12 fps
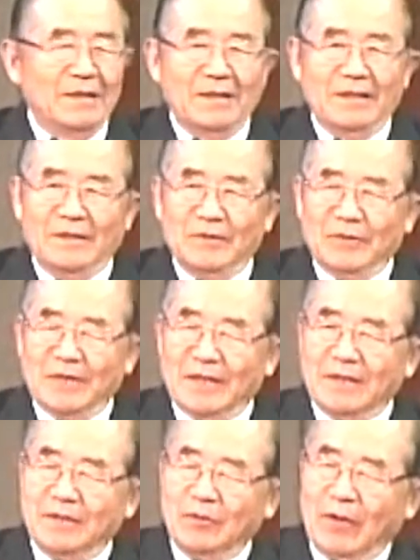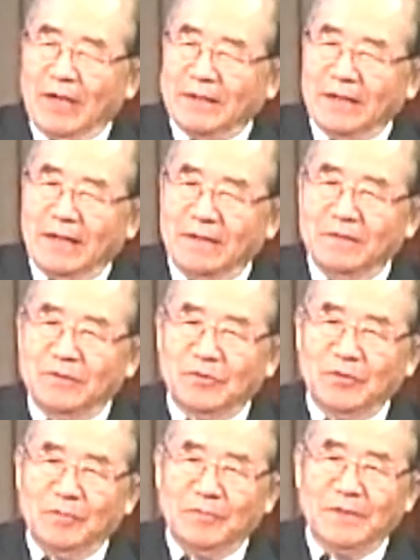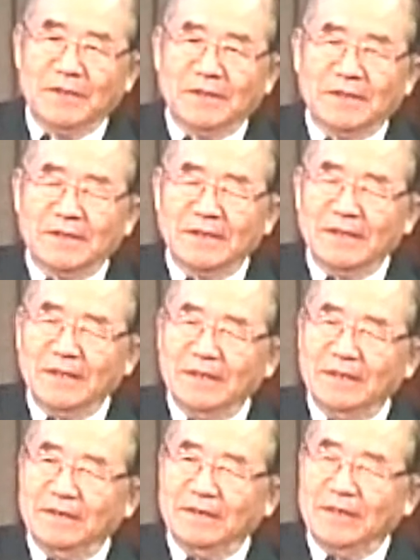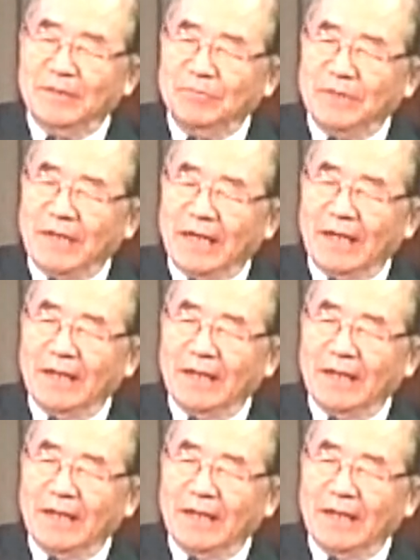어, 우리가 기도하지 않을 수 없는 이런 때입니다.